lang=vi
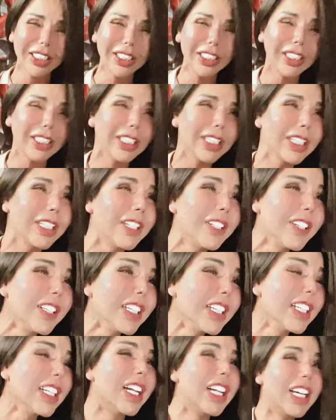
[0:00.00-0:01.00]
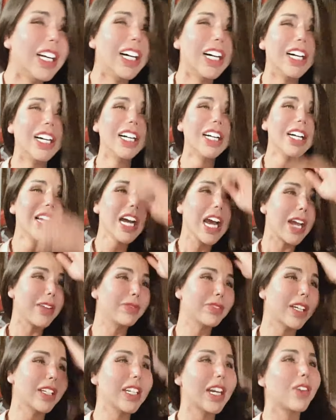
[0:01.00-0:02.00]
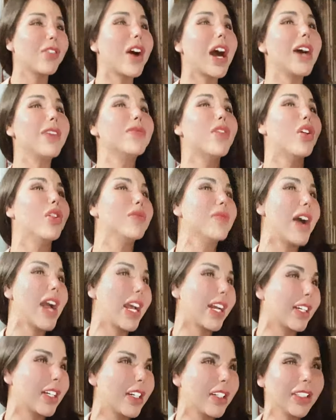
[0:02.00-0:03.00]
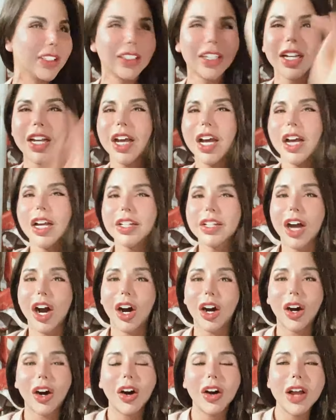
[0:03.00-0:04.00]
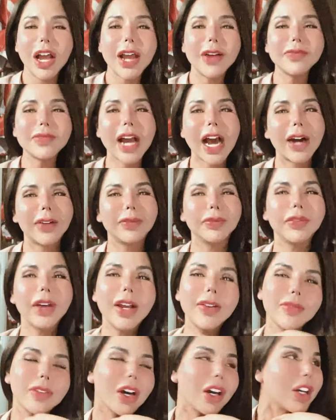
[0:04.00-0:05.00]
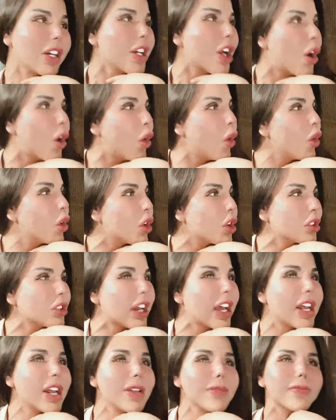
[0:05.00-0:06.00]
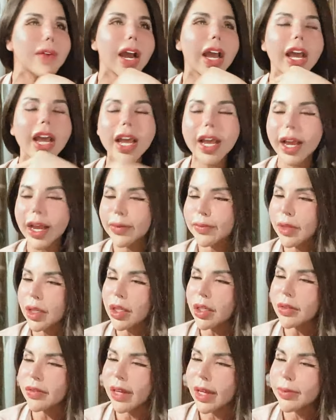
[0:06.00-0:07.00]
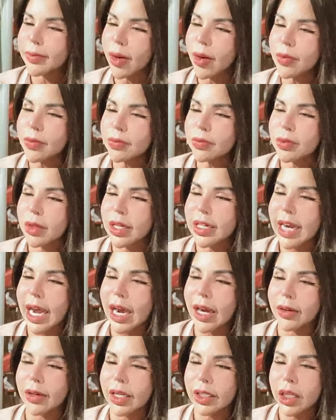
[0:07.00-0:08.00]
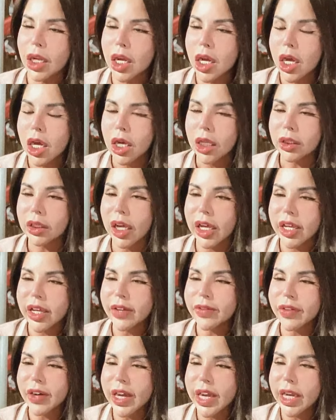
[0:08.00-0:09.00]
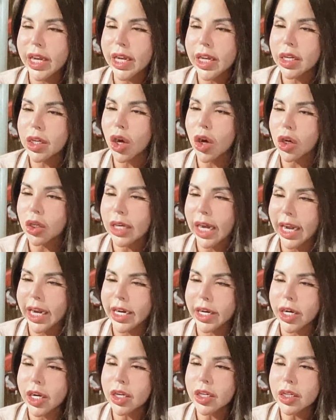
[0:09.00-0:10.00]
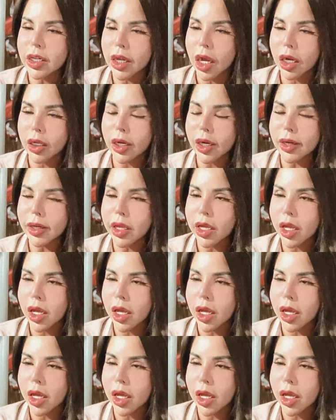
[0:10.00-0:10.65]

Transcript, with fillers: dạ, em tin đã quá muộn màng rồi trời ơi em nằm em nói đủ con đĩ mẹ em lướt facebook rồi nào là thị phi con này nó nó